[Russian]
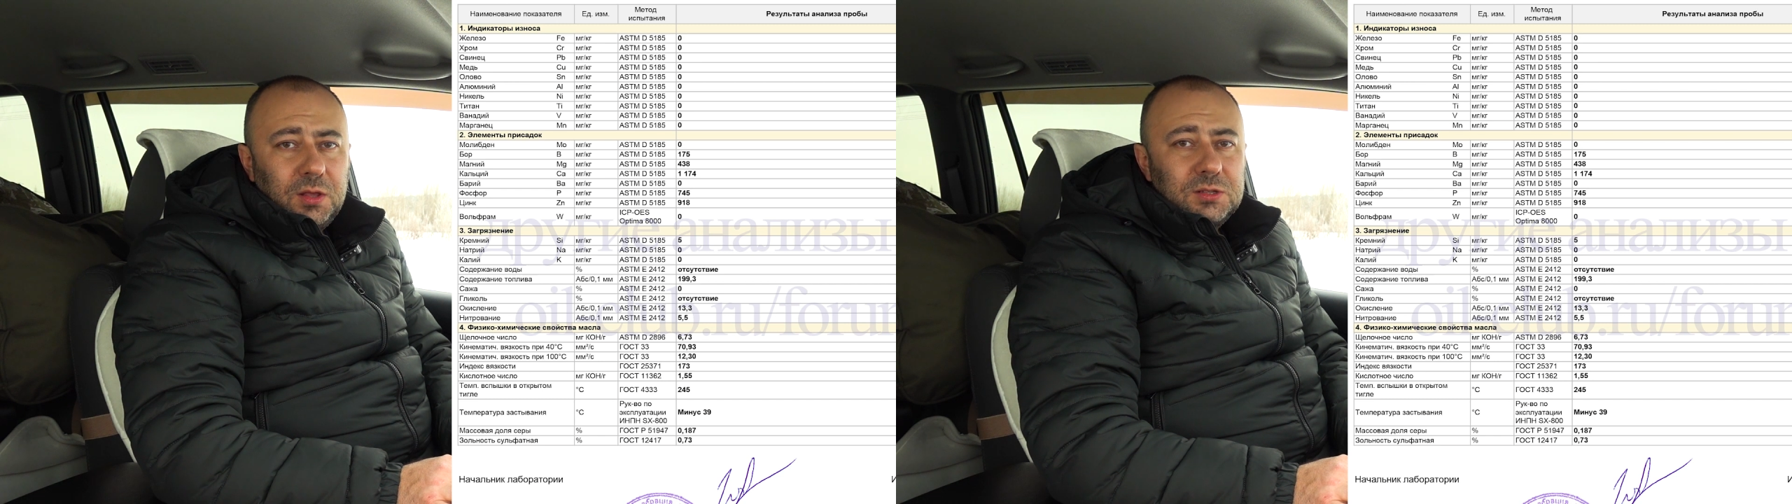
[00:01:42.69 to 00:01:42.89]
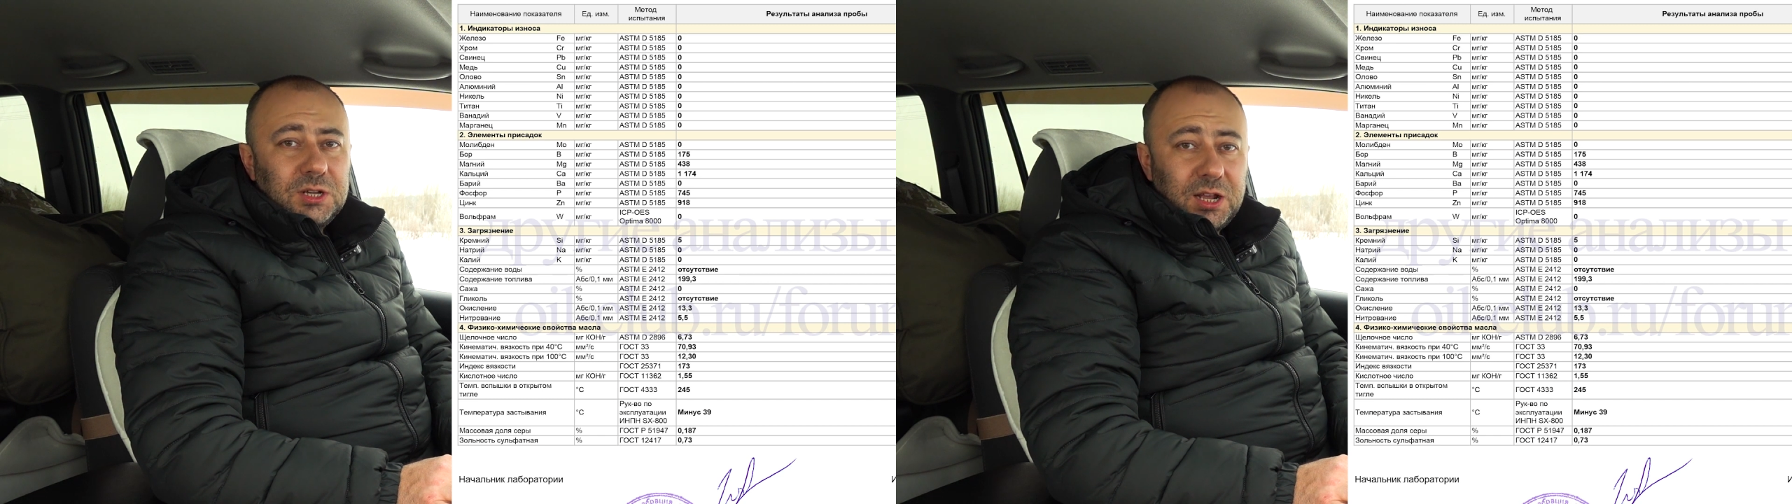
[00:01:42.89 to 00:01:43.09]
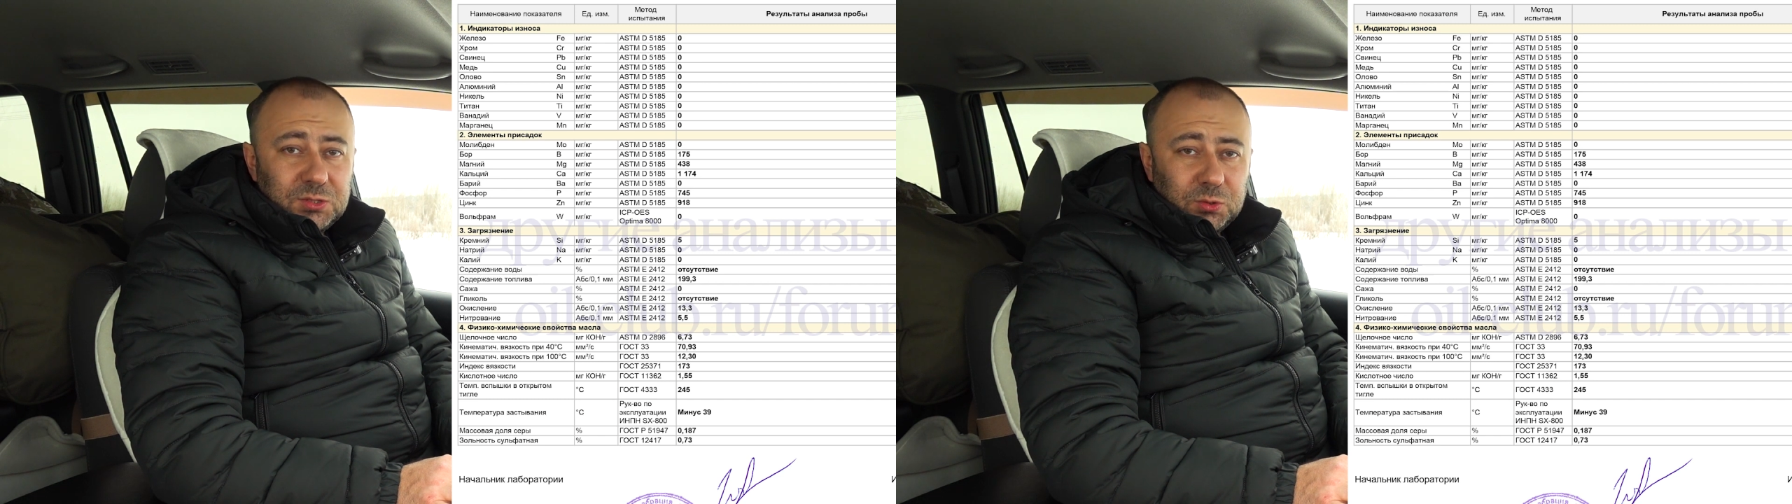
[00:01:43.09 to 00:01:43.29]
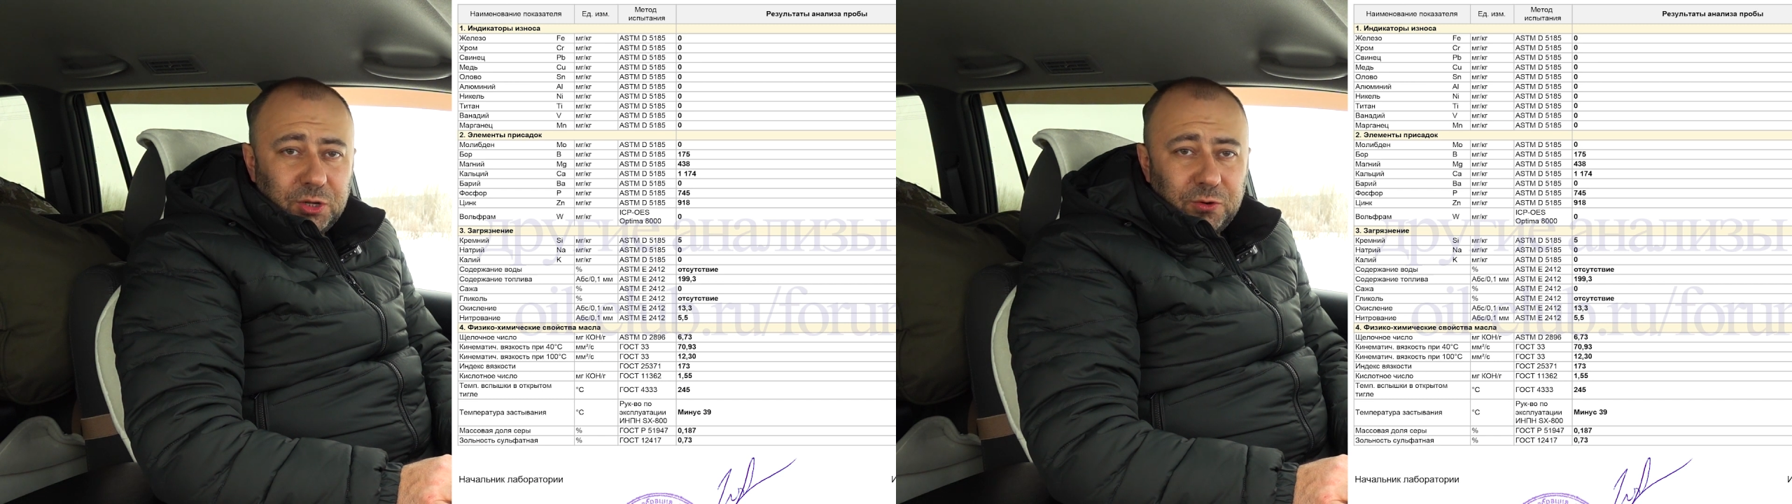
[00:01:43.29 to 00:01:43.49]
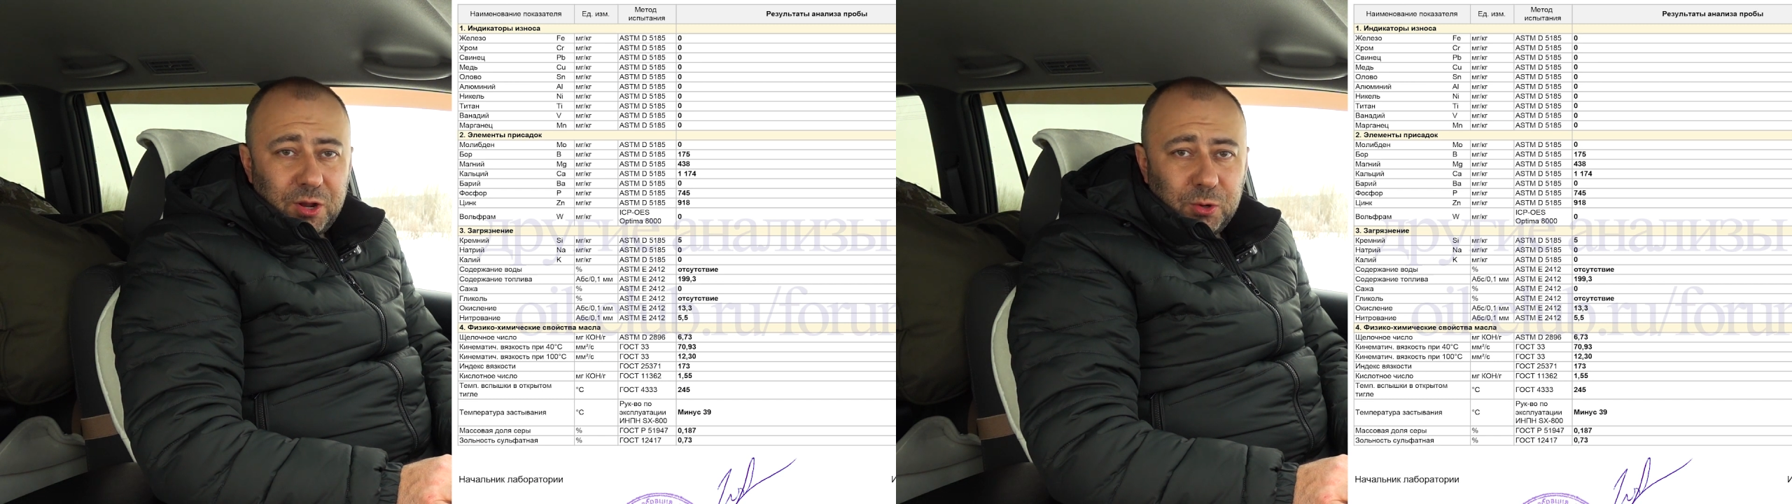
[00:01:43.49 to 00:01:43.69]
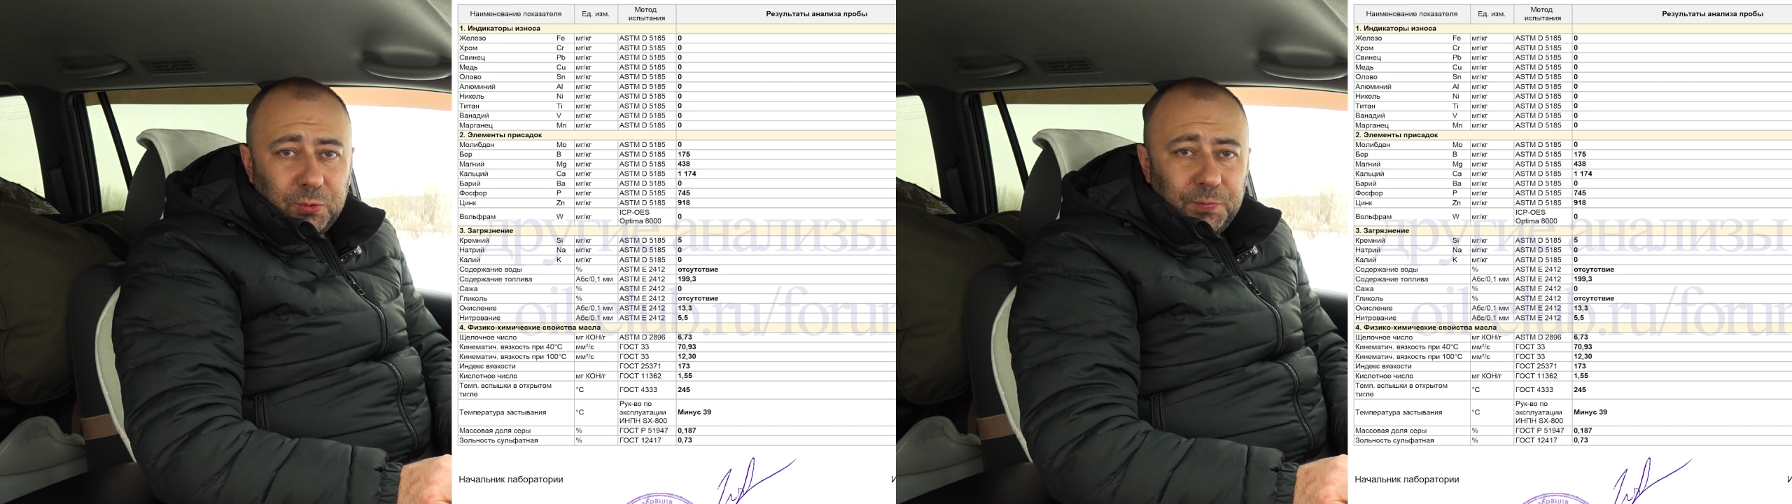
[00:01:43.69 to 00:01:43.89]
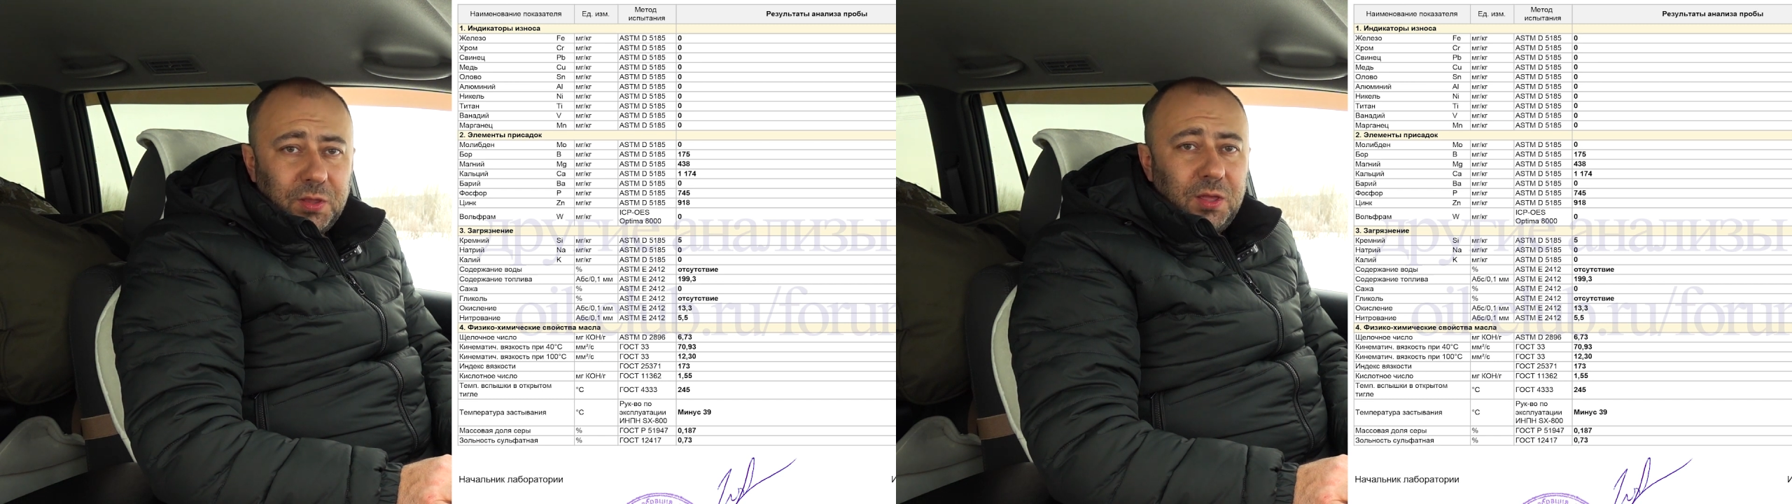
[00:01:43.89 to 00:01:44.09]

Сразу говорю,